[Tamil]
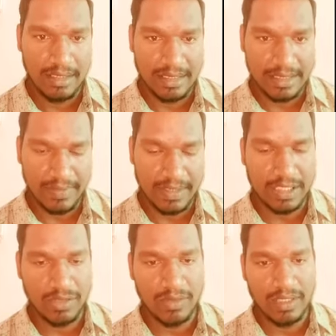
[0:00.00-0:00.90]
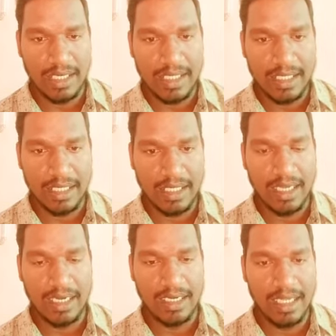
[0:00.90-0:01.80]
இந்த சிவ தத்துவத்தை
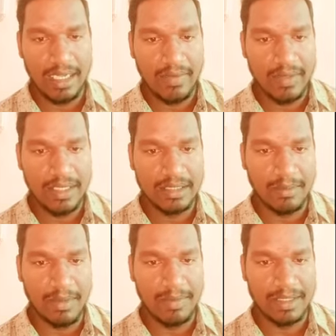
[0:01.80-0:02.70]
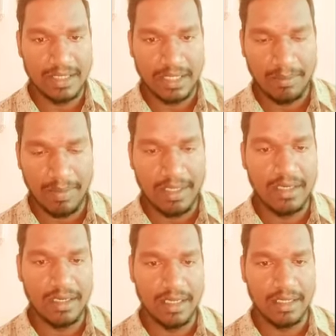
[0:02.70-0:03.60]
அழிக்கிறதுக்காண்டியே இவனுங்க தமிழ் பிரச்சாரத்தை
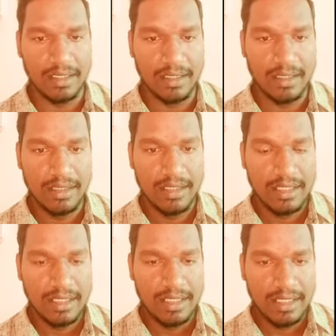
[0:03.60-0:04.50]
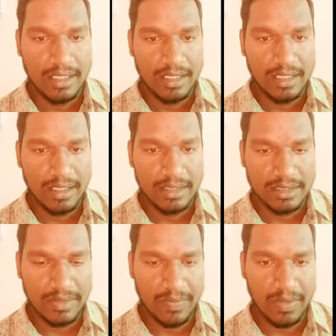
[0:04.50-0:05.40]
பண்ணிகிட்டு இருக்கானுங்க
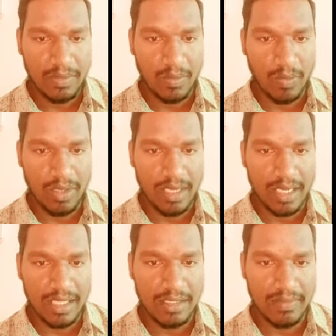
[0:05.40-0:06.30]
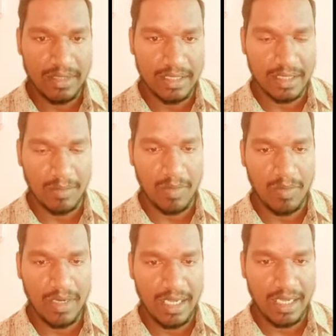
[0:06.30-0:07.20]
சிவன் ஒடுக்கிலிருந்து வந்த தமிழ்
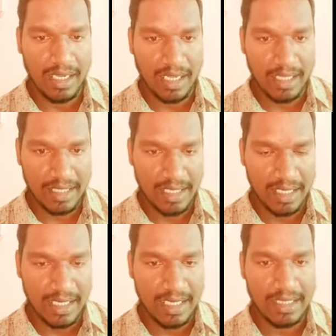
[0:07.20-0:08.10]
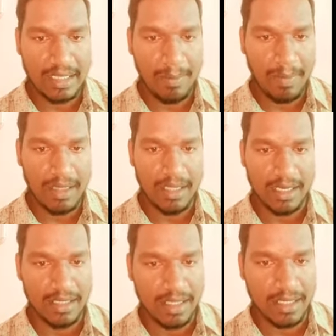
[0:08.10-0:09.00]
மொழி அது என் இனத்தை
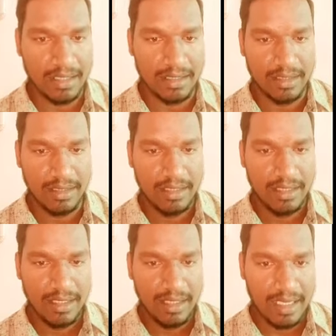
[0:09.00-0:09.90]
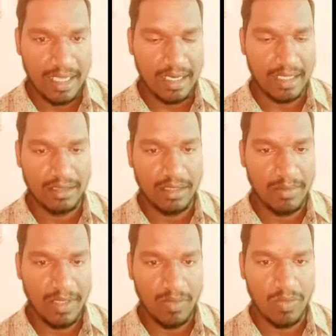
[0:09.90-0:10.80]
பாதுகாக்க தான் இருக்குது என்
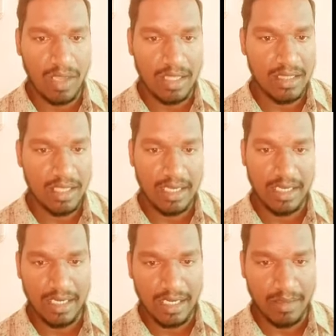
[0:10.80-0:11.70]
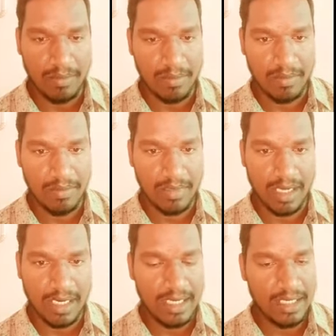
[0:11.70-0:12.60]
ரத்தம் எதுவோ அதுதான் என் இனம்
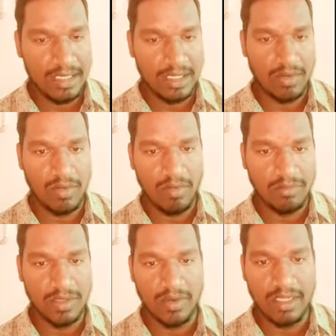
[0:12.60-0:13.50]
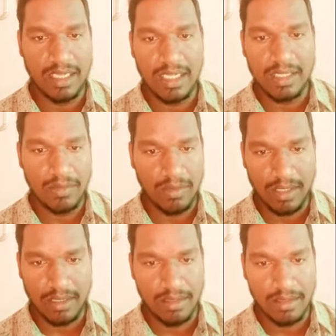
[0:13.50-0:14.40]
நாங்கள் இந்திரனோட வம்சாவளிகள்
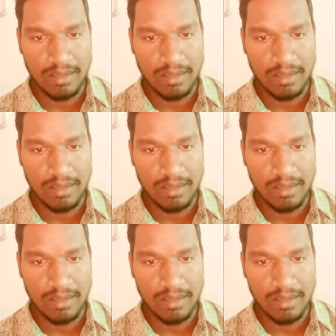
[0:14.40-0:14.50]
இந்துக்கள்